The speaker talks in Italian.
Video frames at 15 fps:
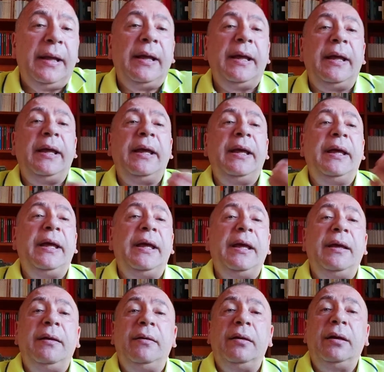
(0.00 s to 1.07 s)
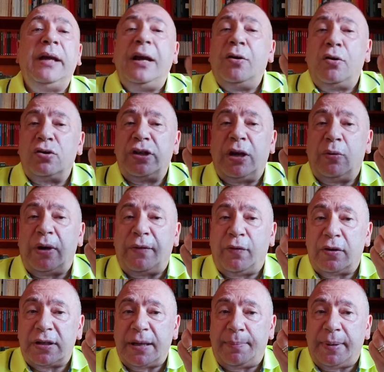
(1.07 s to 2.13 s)
E che cos'è una
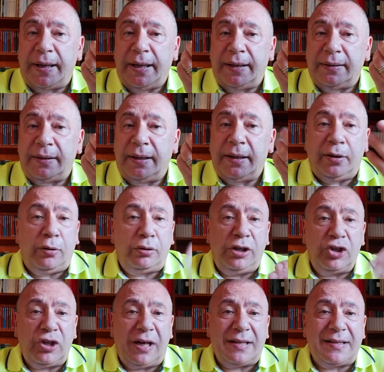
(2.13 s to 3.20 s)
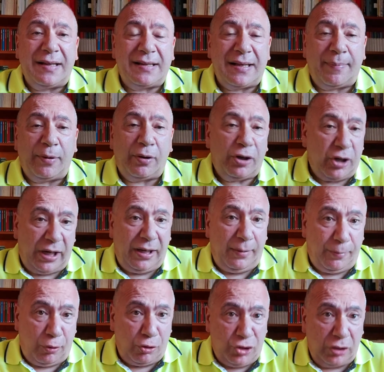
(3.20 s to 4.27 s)
forza apparente? Lo dice la stessa parola, il
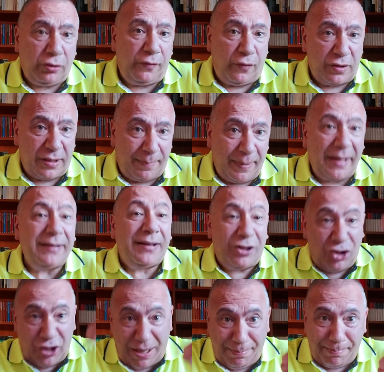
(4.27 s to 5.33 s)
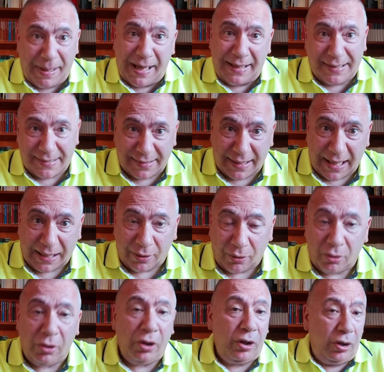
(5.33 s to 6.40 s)
concetto di forza apparente ci appare
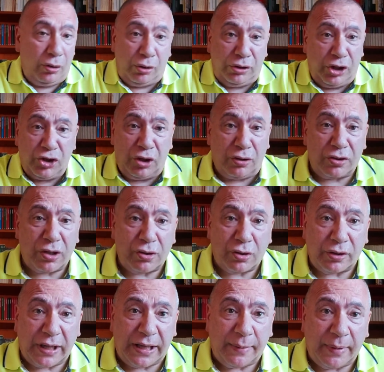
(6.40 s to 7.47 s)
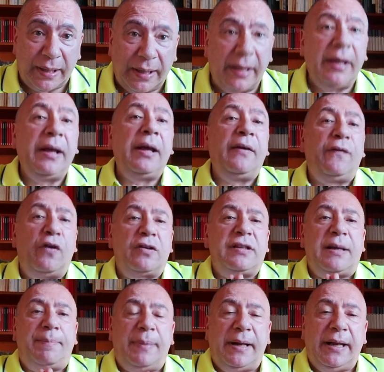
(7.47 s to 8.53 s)
strano, lo dice lo stesso termine, forza
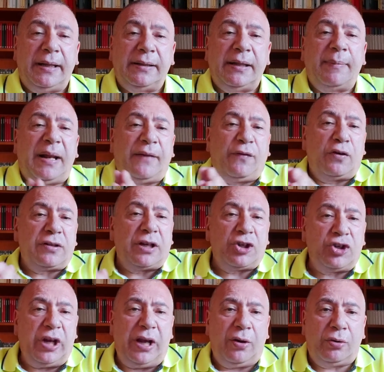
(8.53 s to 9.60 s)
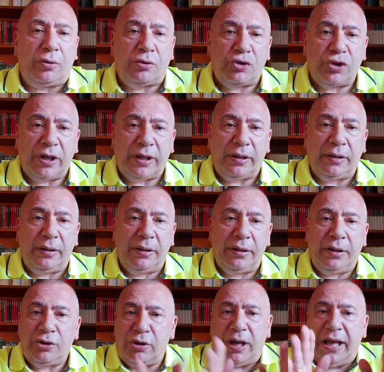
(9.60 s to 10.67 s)
apparente, ma la forza c'è o non c'è?
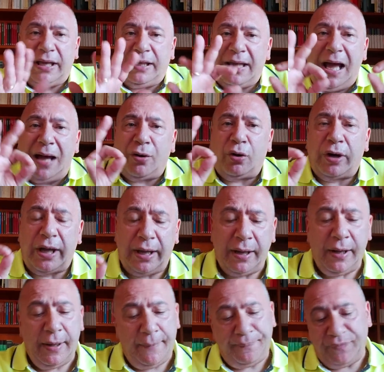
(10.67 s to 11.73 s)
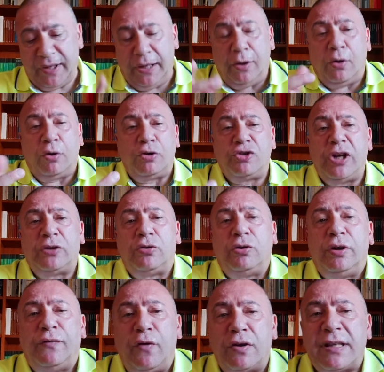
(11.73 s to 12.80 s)
Cioè è chiaro che il concetto
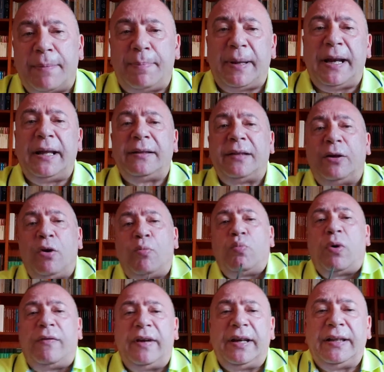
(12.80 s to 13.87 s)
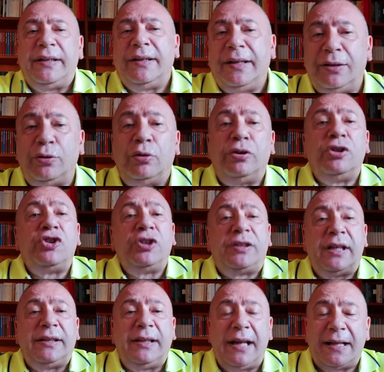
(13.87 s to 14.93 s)
di forza apparente non può avere diritto di
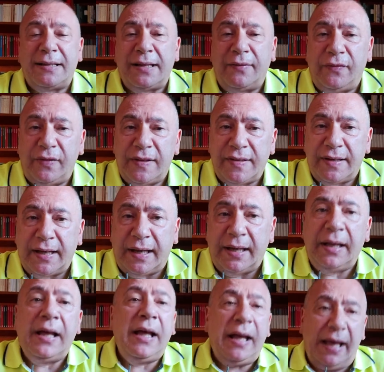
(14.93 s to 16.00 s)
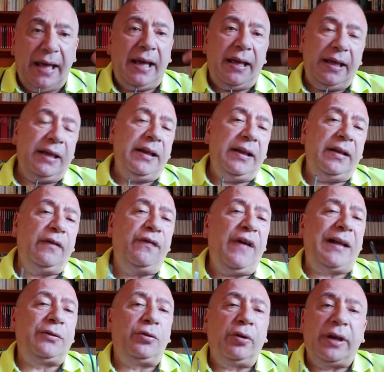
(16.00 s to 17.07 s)
cittadinanza in fisica e il
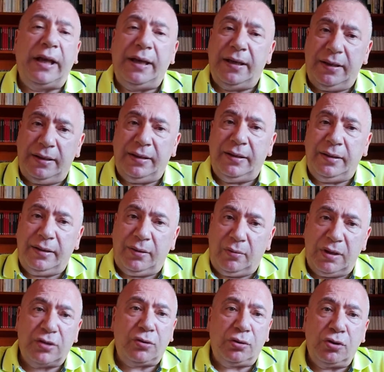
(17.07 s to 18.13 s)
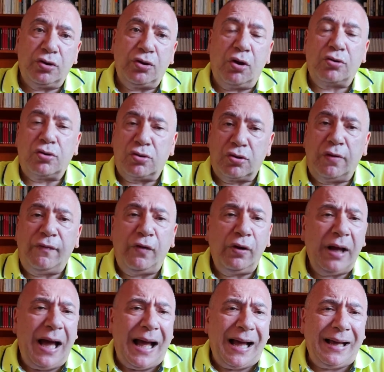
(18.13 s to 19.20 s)
fatto che eh, questo discorso
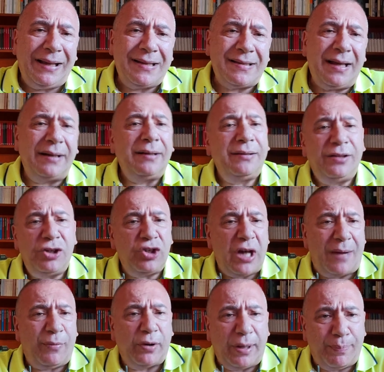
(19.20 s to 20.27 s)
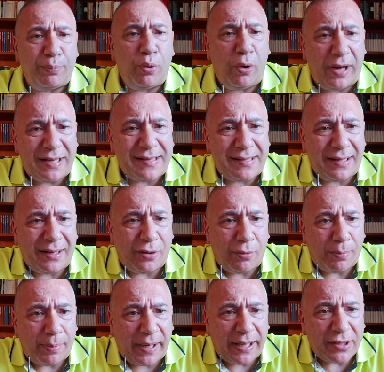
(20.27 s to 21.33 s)
sconvolga Einstein diciamo che può essere
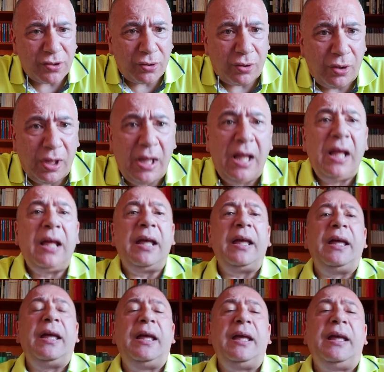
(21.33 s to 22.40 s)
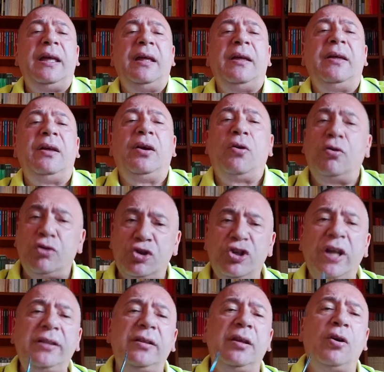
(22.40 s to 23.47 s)
compreso. E
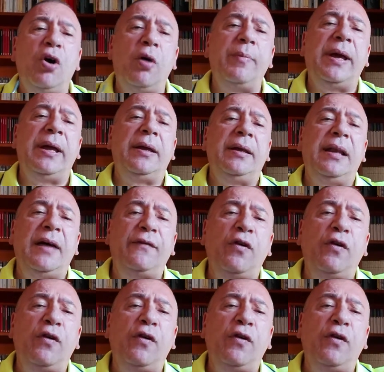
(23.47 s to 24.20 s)
concetti come la